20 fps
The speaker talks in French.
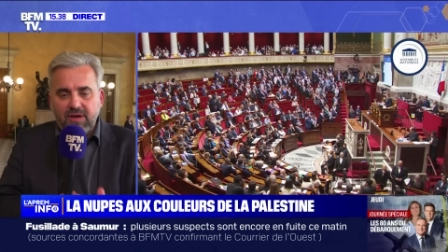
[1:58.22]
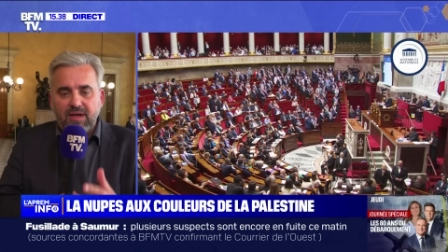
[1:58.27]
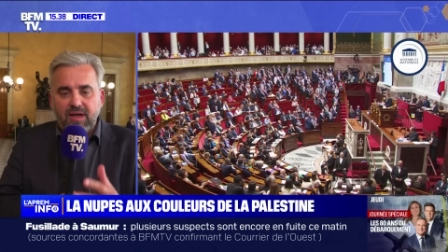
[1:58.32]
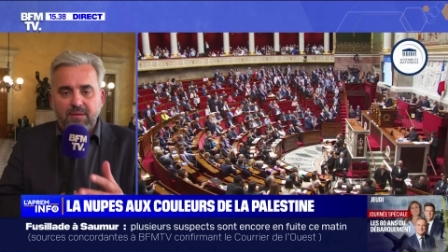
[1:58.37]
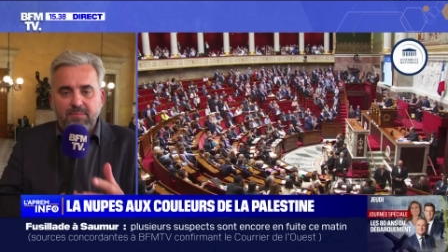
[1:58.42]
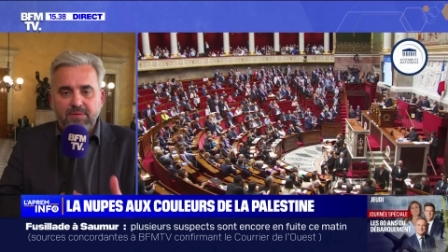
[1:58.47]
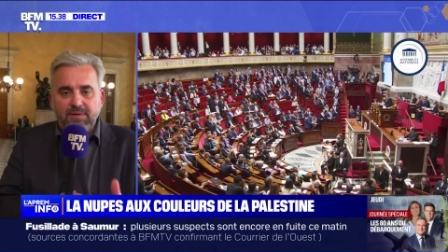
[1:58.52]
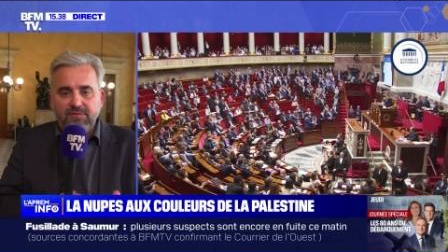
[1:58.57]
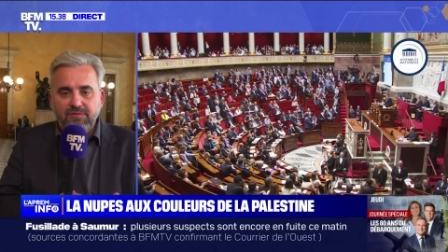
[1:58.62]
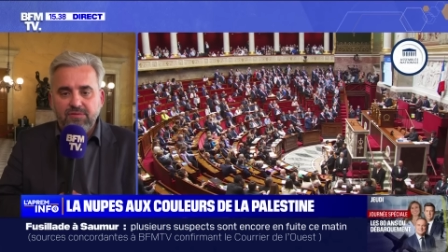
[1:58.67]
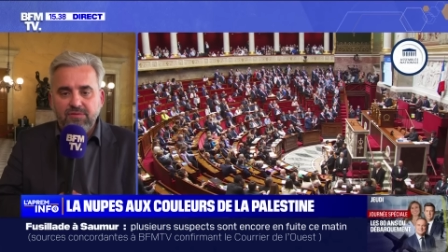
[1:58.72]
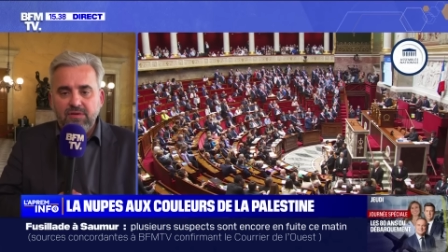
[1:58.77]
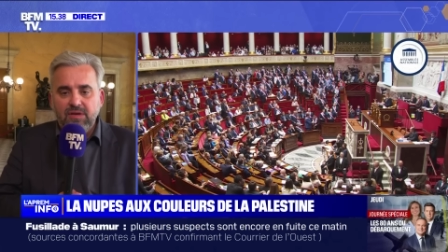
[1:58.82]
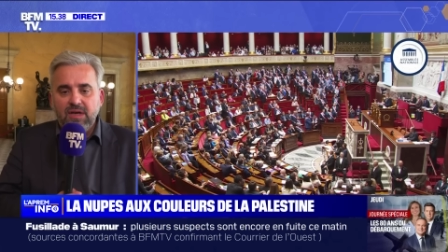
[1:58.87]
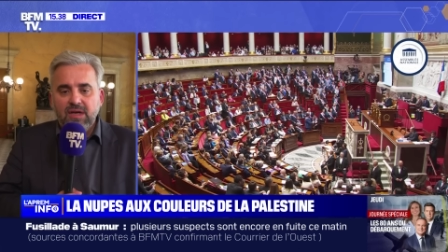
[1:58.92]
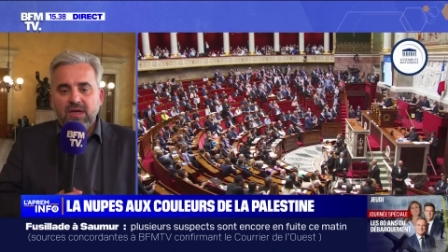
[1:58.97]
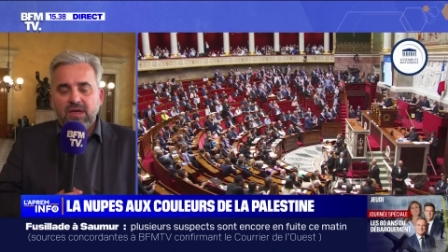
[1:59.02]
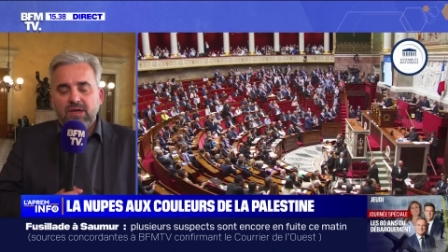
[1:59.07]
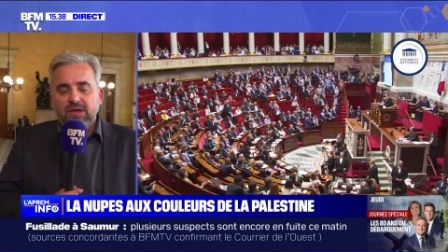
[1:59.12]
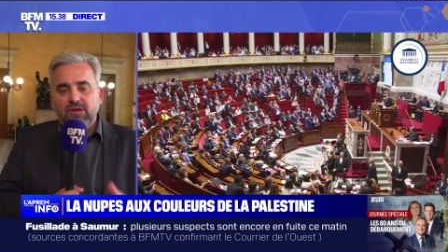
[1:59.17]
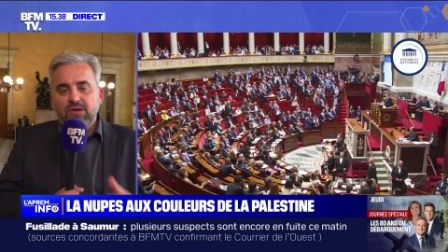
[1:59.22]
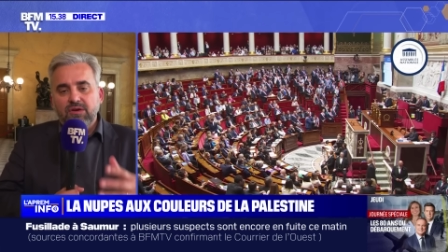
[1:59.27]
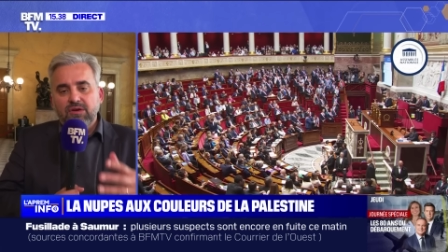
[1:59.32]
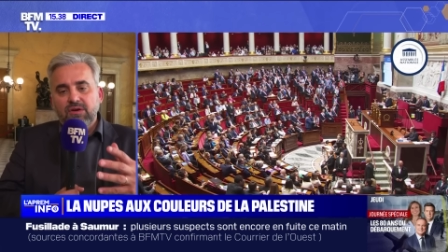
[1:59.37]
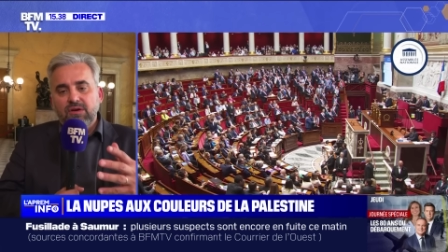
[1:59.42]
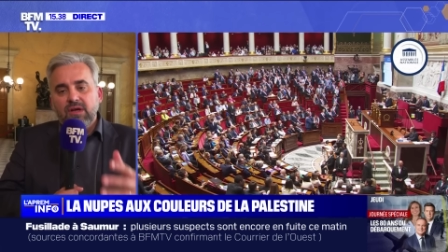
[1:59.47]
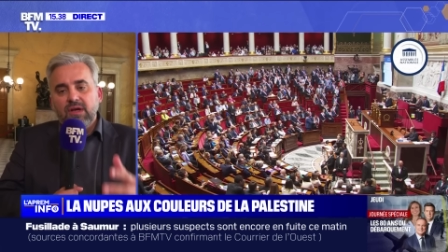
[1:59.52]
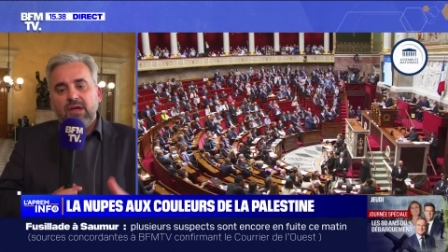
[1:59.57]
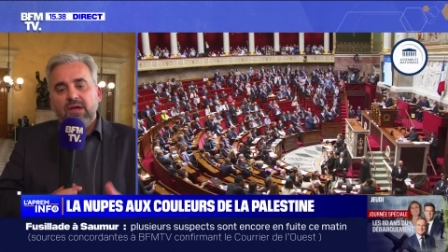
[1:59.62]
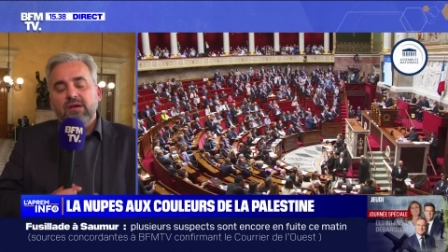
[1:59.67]
et rappelez-vous, que
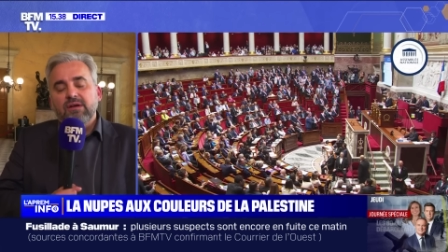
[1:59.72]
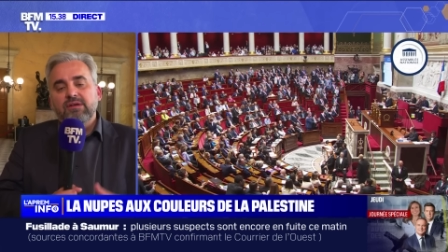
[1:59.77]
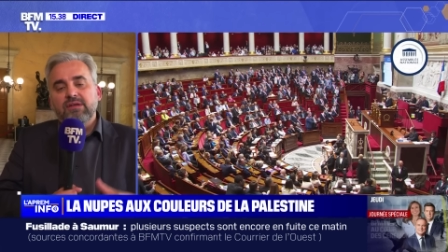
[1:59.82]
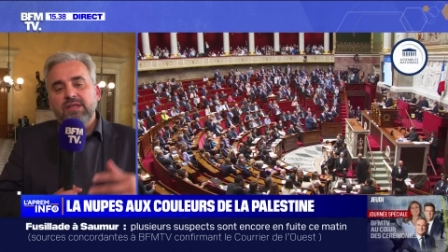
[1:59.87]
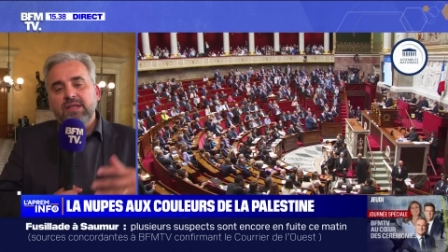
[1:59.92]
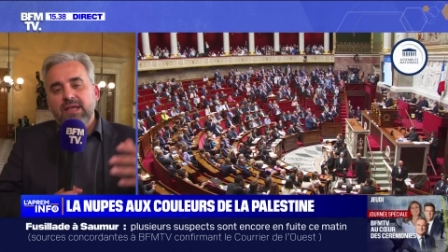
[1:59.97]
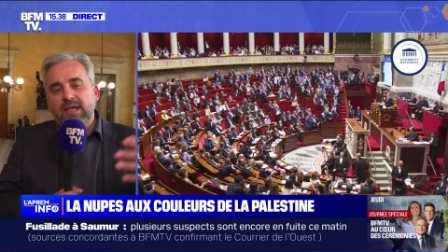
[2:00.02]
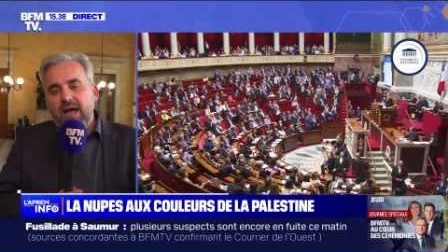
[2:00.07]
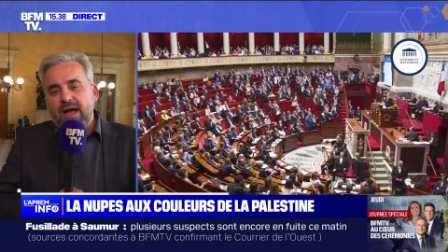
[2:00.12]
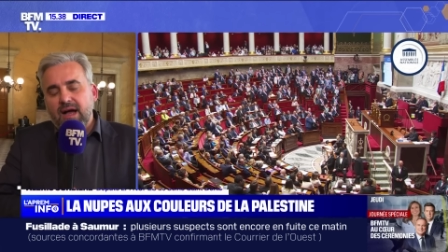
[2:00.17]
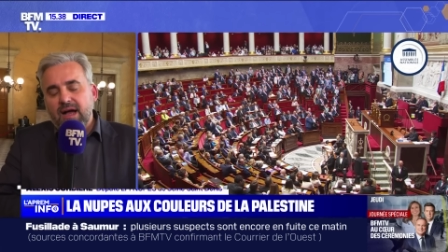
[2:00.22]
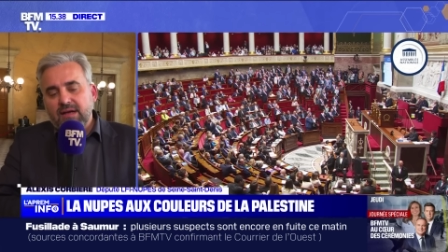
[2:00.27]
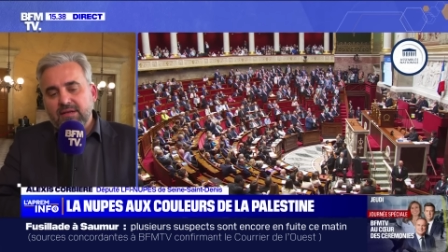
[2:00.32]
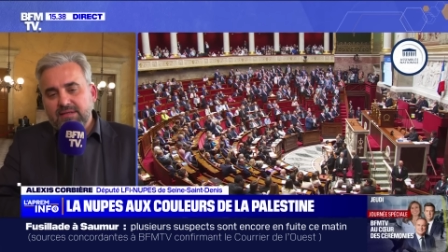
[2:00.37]
euh, il y a,